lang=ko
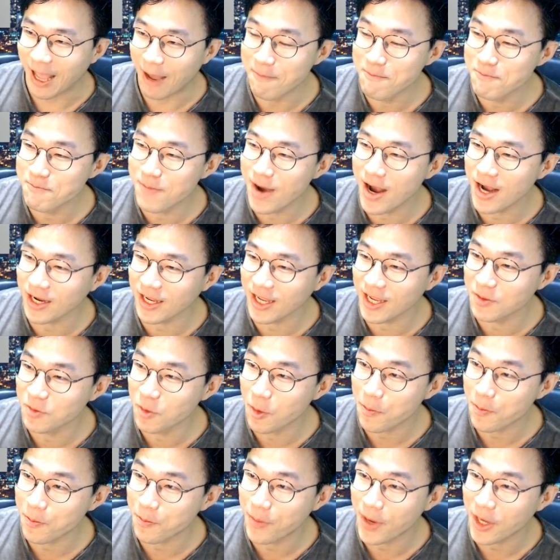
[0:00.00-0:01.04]
단방에
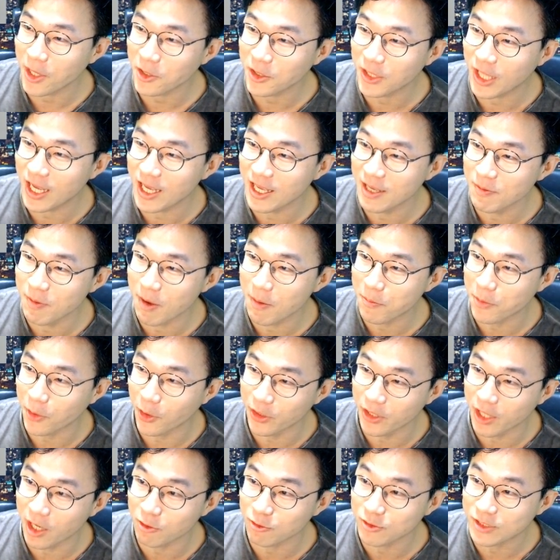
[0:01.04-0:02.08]
뭐 패러다임의
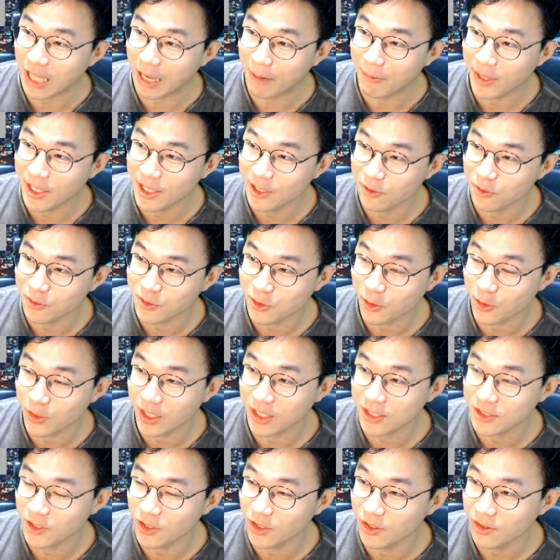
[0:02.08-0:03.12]
변하고 나발이고
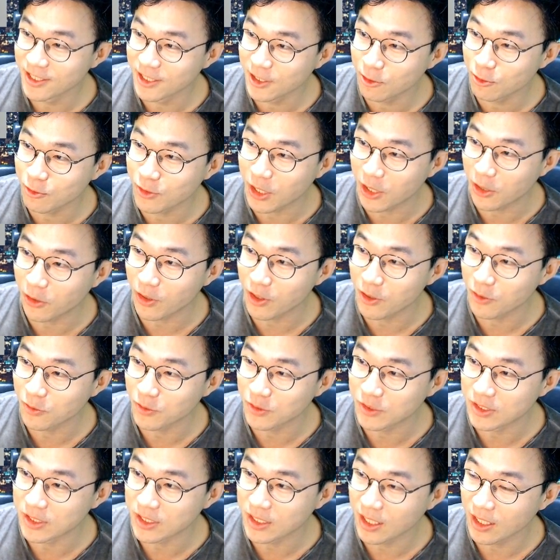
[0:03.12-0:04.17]
떠나서 1로 내려가고
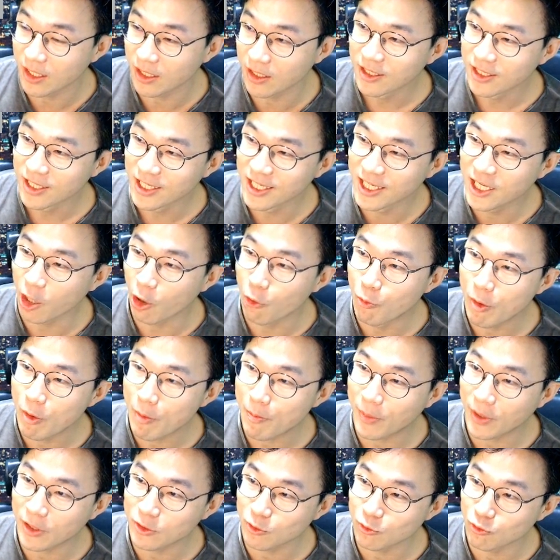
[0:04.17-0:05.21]
있는데 이게
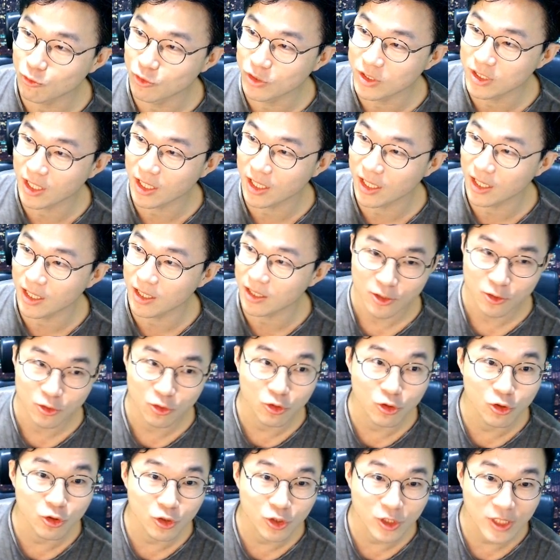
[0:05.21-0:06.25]
얼핏 봐도 우리나라
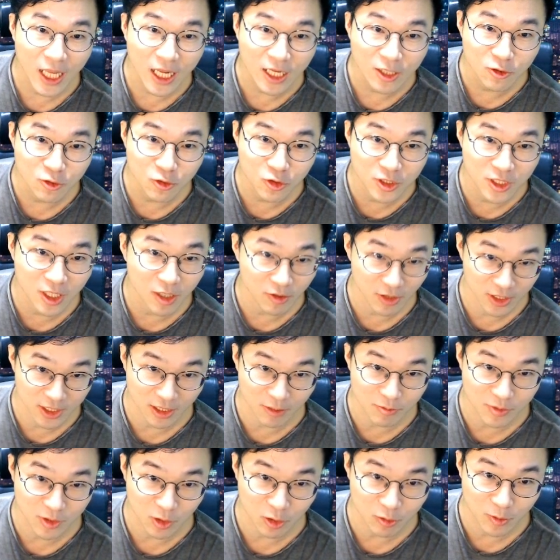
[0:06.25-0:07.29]
출생률이라고
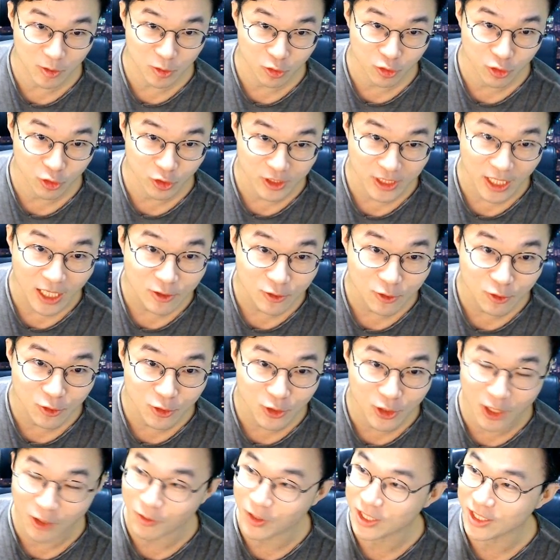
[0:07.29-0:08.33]
한답니다.
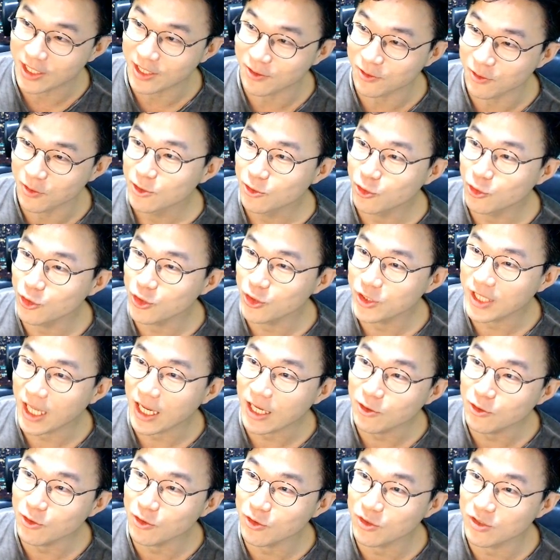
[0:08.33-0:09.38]
출산율이라고 안 하고
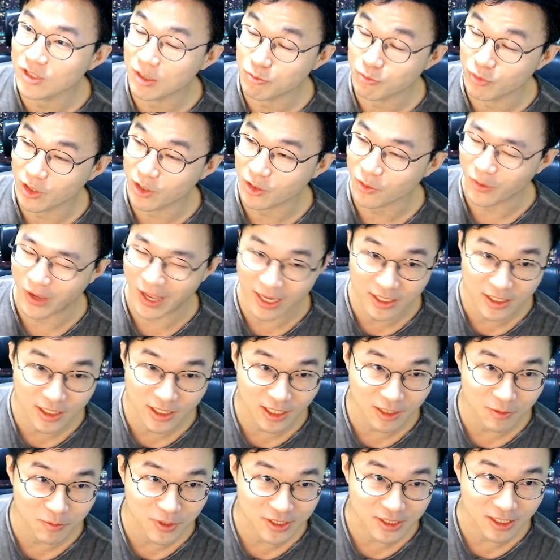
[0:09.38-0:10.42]
출생률 그래프와
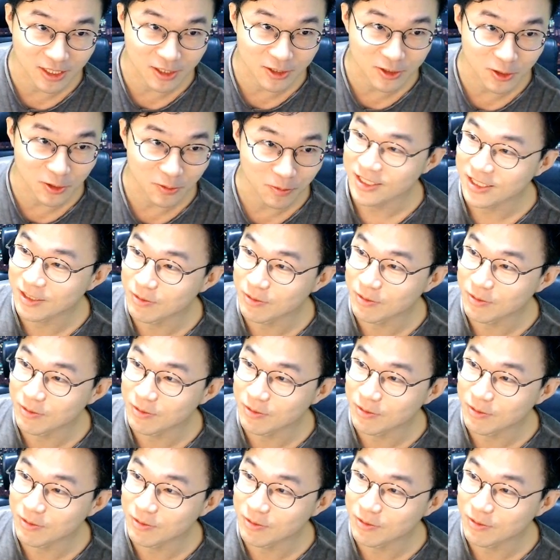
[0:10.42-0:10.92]
굉장히 비슷하죠.